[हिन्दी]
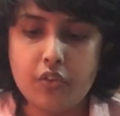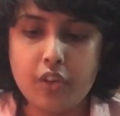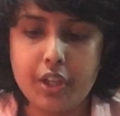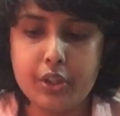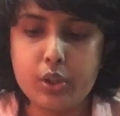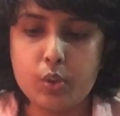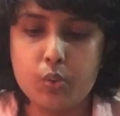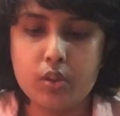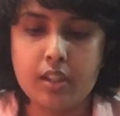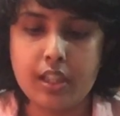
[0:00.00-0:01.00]
वन टू
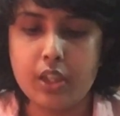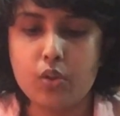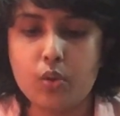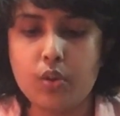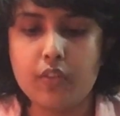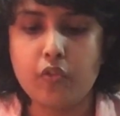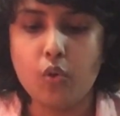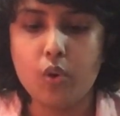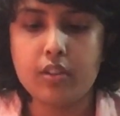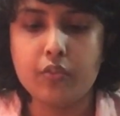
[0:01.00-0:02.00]
थ्री सो
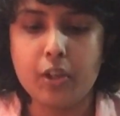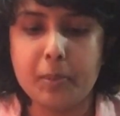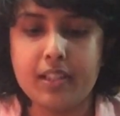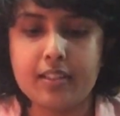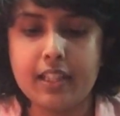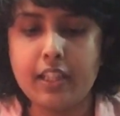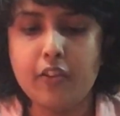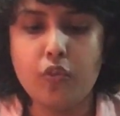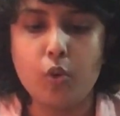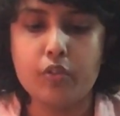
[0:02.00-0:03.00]
फोर्थ विल बी द सेंटर
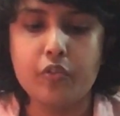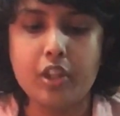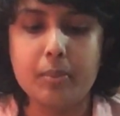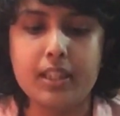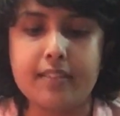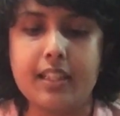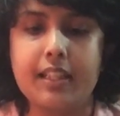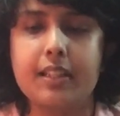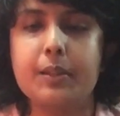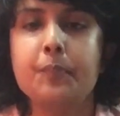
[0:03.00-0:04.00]
फोर्थ विल बी द
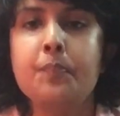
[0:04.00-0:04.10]
सेंटर